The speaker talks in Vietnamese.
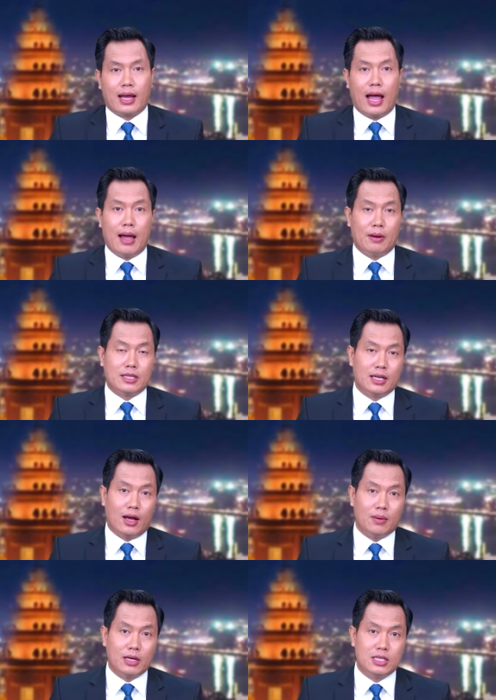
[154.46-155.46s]
cá bà chân
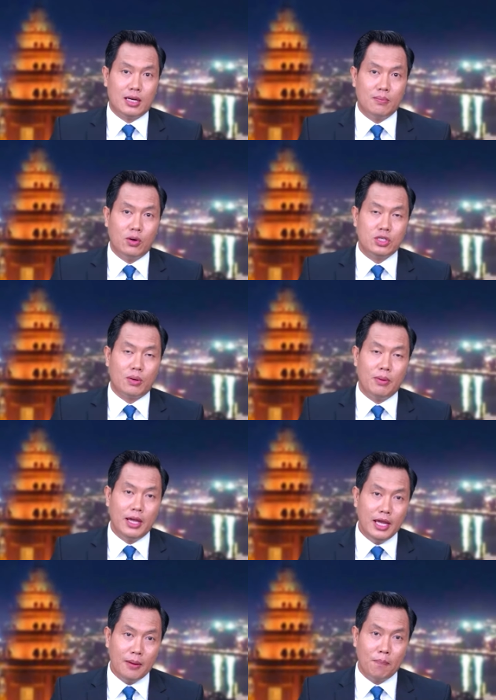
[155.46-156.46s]
bà chật mùi chùm
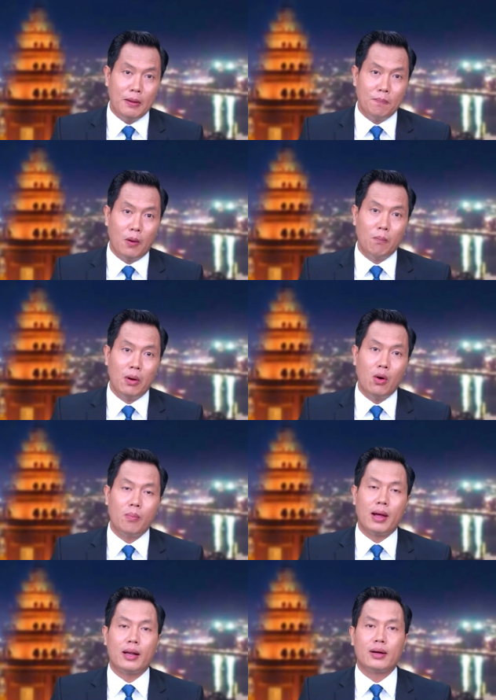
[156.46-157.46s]
hiên bị phục lốp
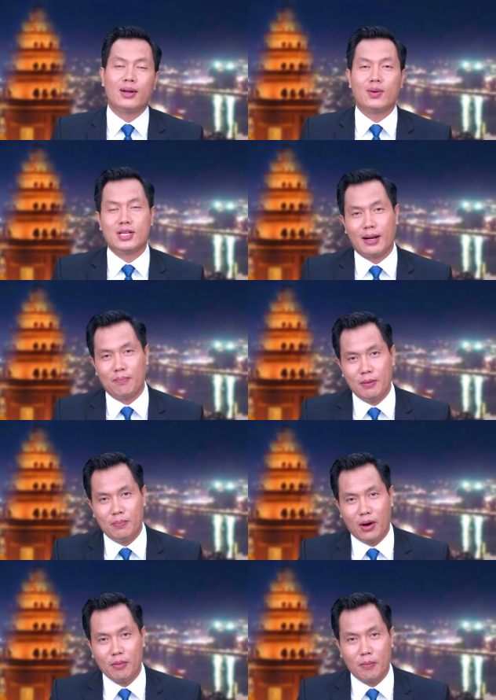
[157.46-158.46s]
bà nơi khăn nông chân nằm bị
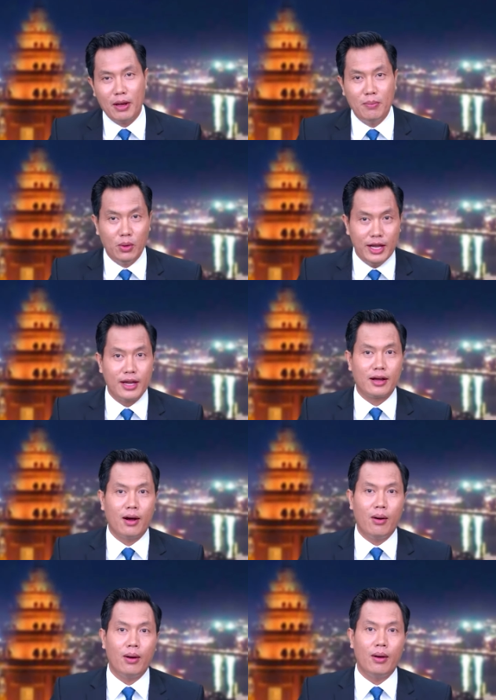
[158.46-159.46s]
bọn bà phây bốn đi
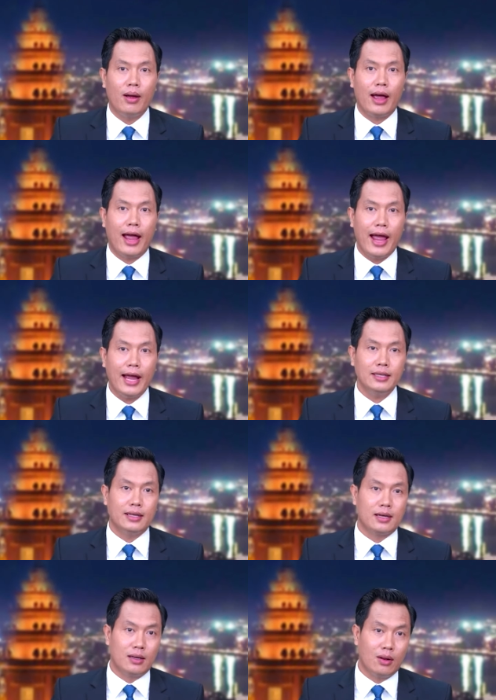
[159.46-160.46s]
có ai
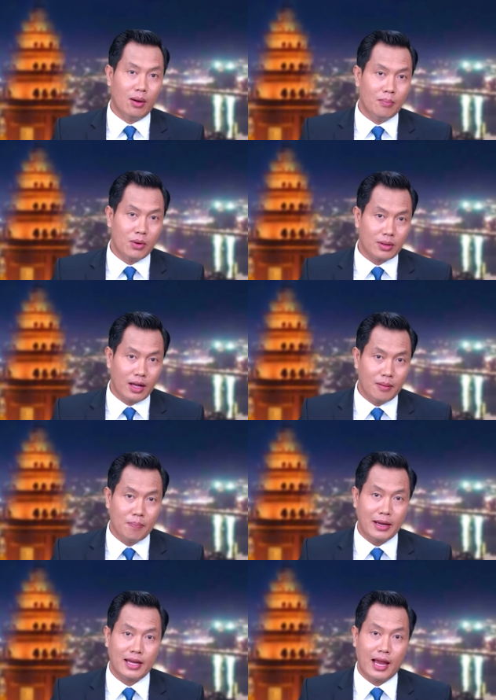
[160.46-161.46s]
nâng nó một nớ
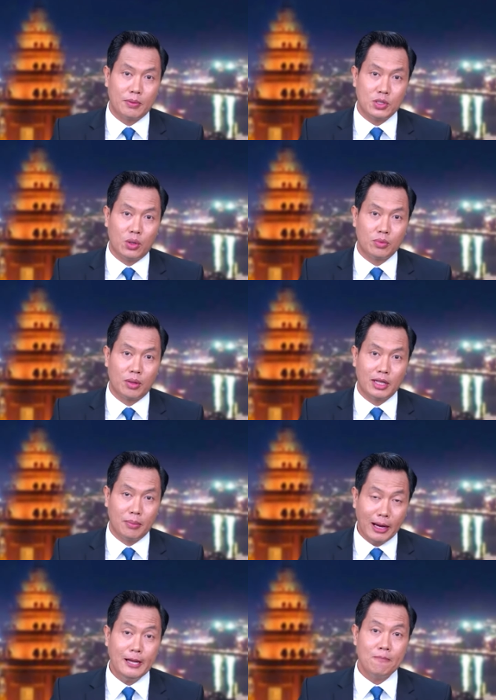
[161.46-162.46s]
bành hạp chùm thầm
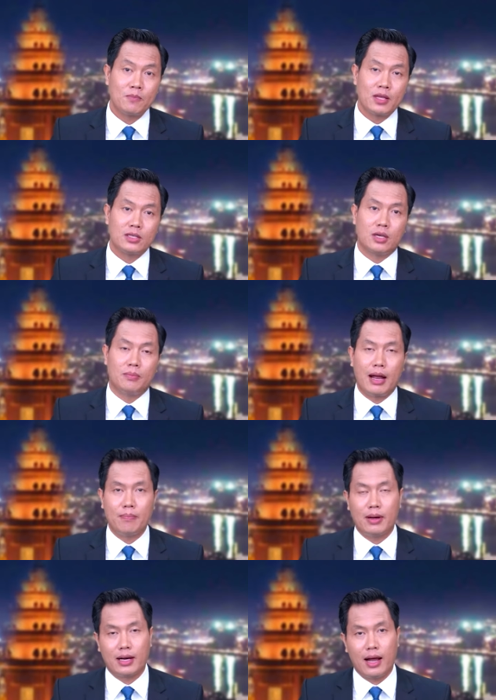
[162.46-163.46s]
mấy sầm
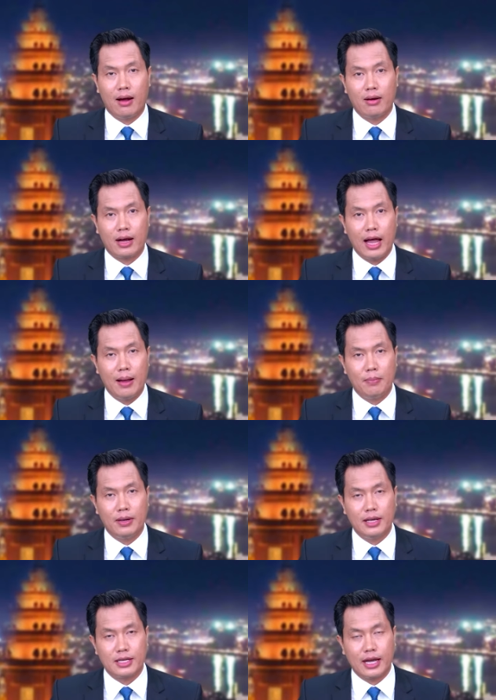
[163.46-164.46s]
ráp bạc ra ông cá
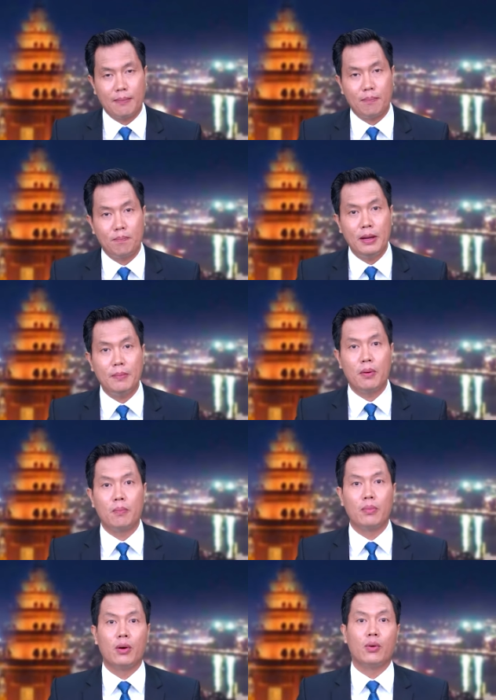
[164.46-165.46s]
bên đây chỉ cảm bị
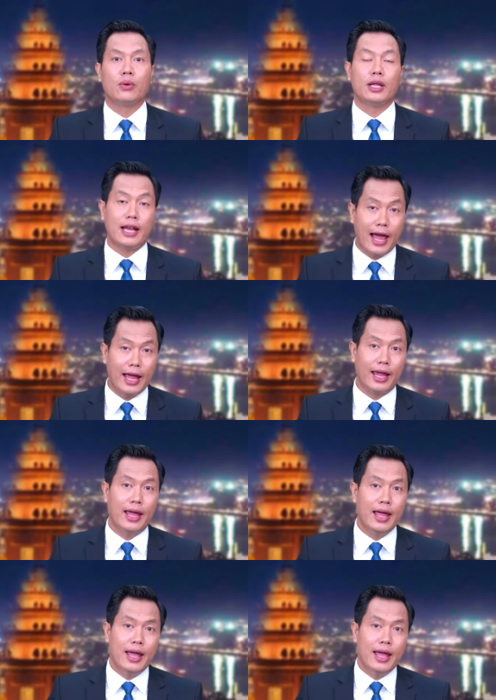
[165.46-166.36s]
phục lột đi đây